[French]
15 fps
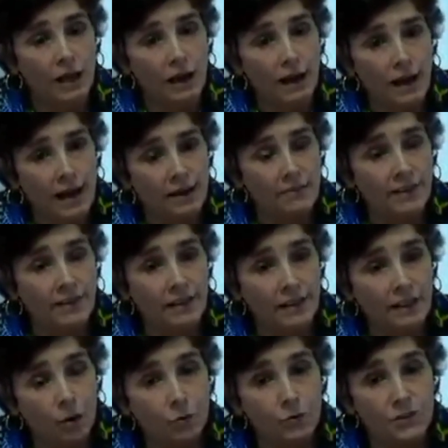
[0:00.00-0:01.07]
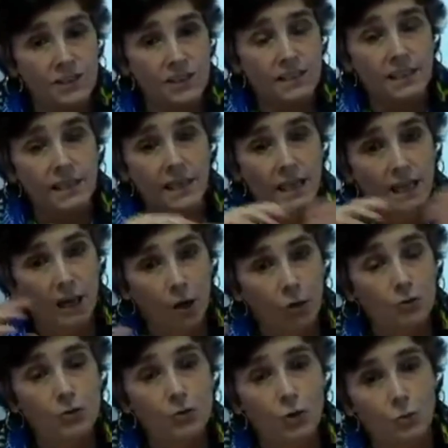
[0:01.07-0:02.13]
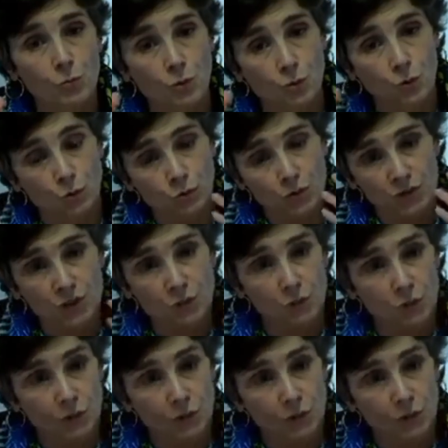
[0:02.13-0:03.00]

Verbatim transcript: avec là aussi l'ensemble que constituent les